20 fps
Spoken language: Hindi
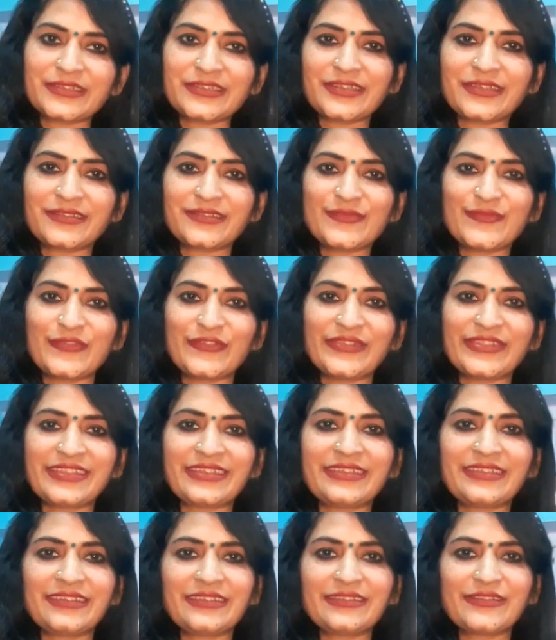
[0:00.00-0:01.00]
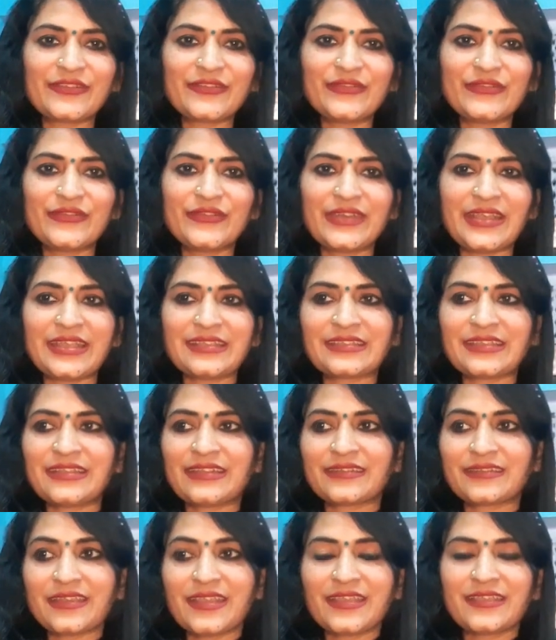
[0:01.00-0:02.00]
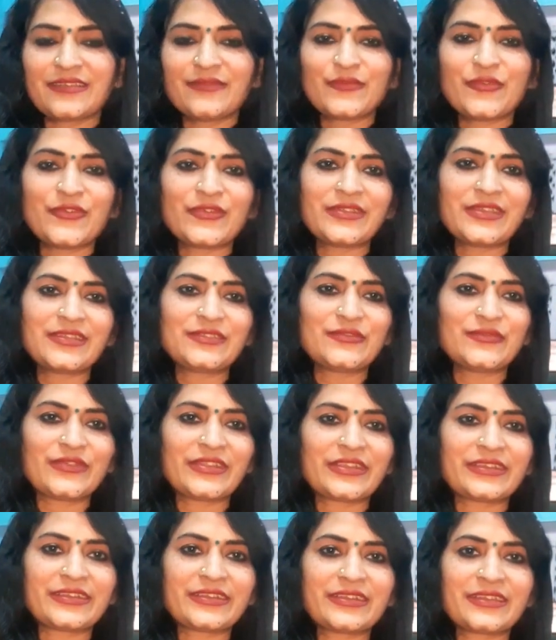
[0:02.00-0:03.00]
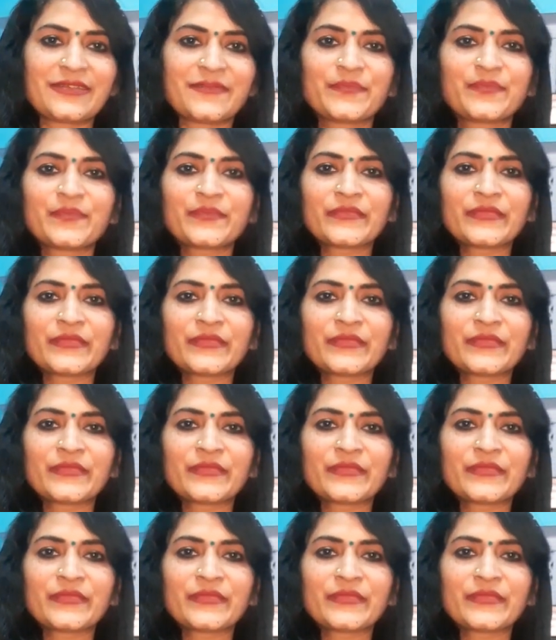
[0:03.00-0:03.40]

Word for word: अच्छे से बोलते हैं तो ऐसा लगता है कि बहुत एजुकेटेड है